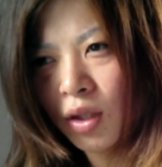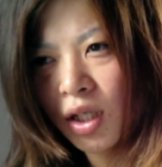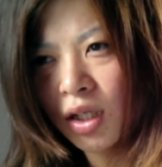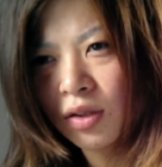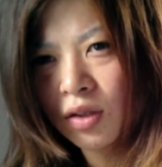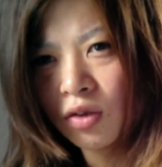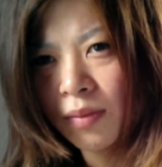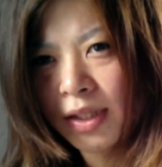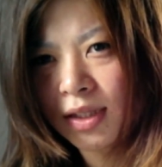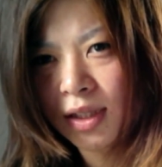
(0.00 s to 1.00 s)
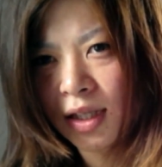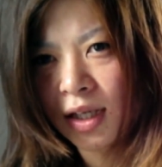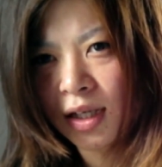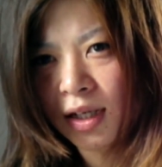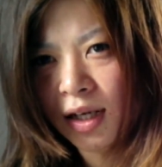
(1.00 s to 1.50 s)
とりあえずひとまず
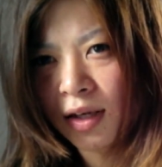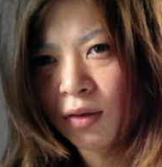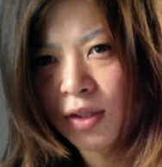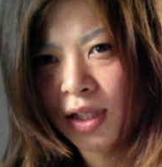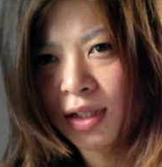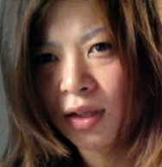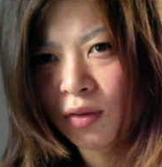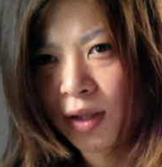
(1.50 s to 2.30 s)
で解放された